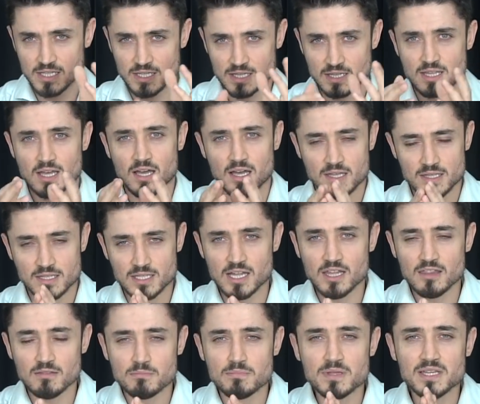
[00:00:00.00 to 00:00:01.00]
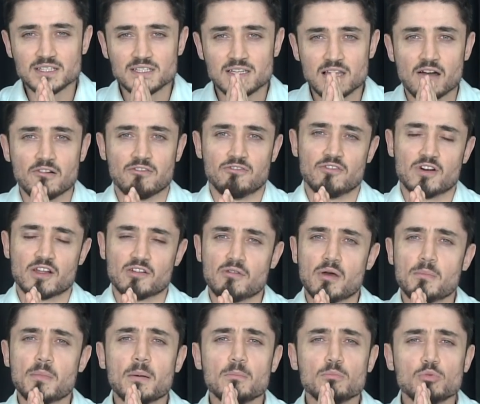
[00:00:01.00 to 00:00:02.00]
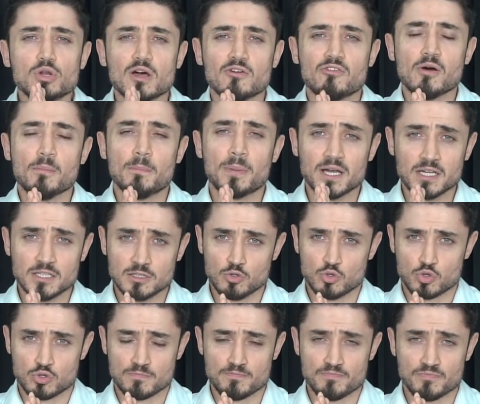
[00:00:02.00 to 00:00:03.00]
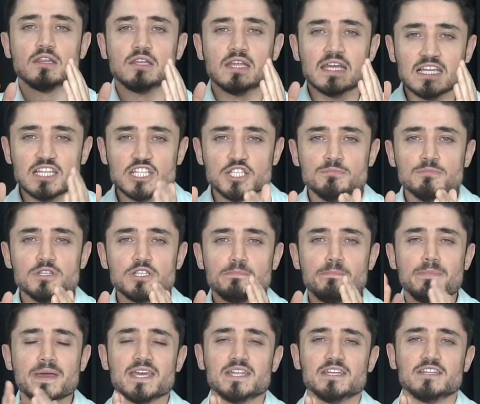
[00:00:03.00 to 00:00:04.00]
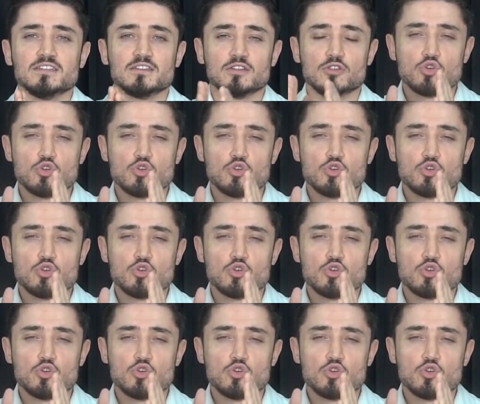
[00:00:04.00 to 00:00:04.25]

iddia edilen bir laf var ve ben bu lafa bayılıyorum. Gelişmiş beynin